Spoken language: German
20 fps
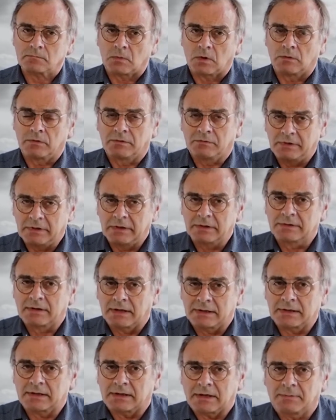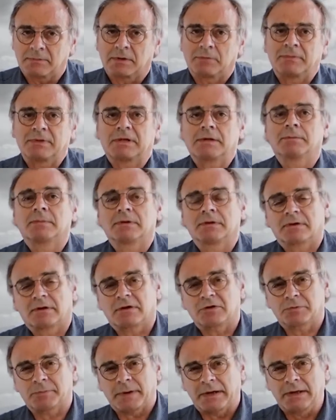Und wie gesagt, ich kam dann mit jemandem ins
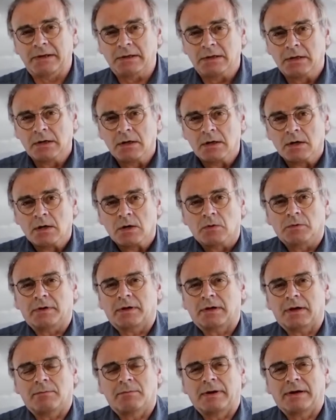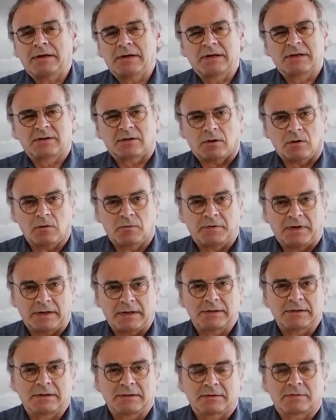Gespräch und dann kam man eigentlich drauf,
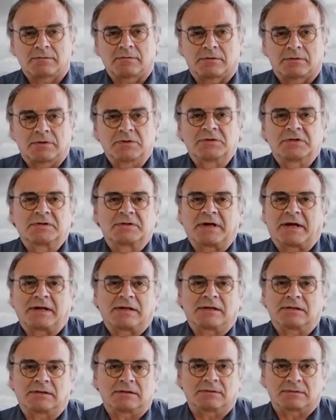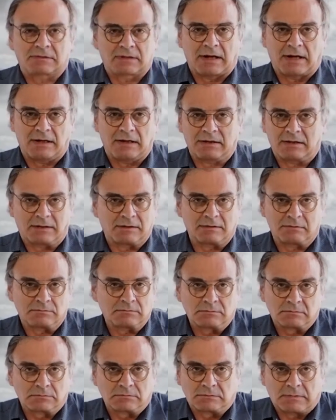naja, das, was ist das eigentlich, das Kalk?
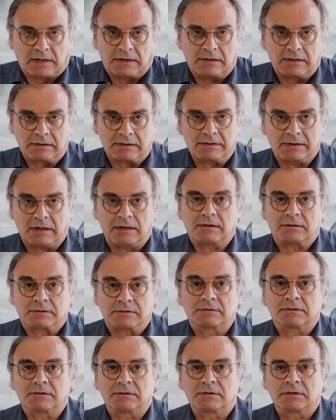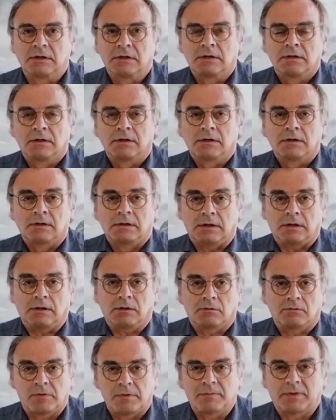Kalk, ja, das ist ja,
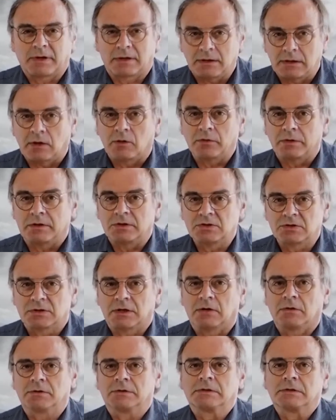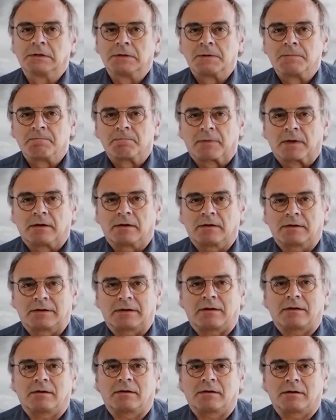und wenn man genau hinschaut,
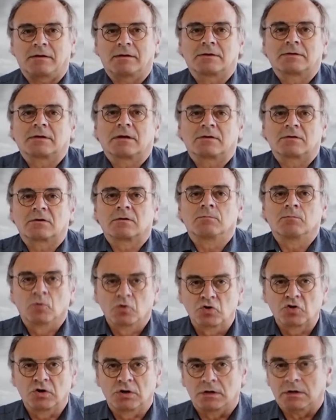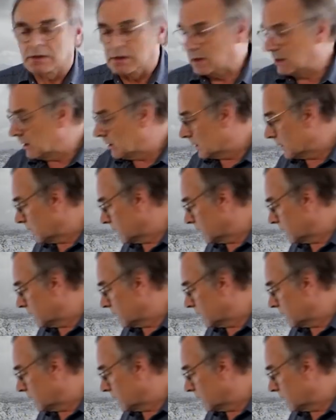dann ist das Muschelkalk.